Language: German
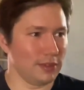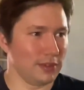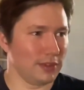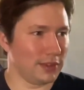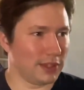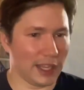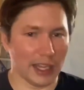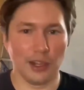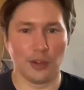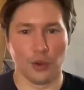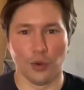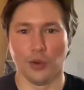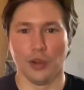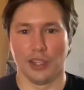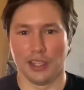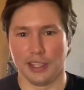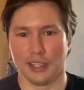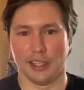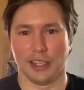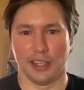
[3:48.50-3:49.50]
Grillkohle
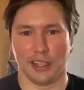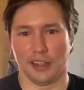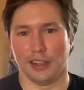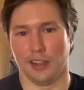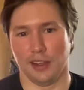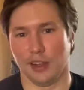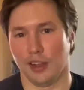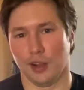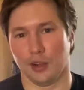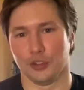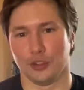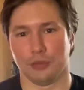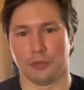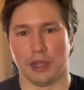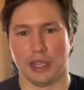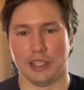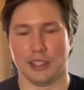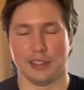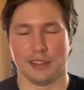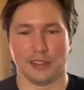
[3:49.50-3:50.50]
hinterher
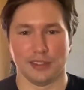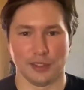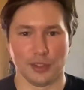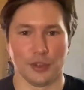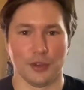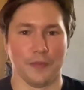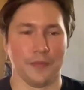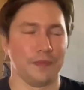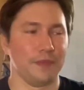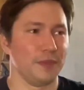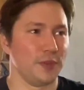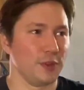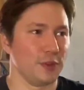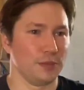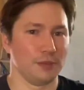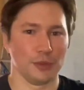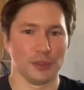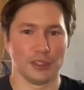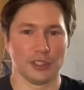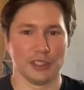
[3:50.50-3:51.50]
rausschmeißen. So, so
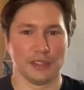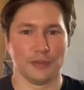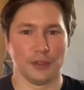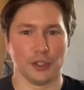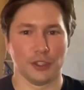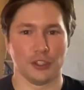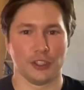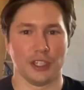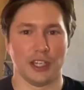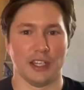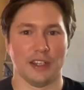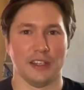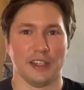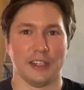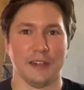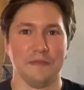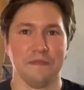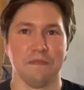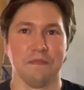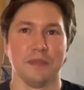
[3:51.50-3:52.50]
musst du es vorstellen,
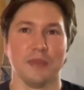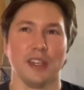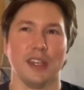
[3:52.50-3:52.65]
ja.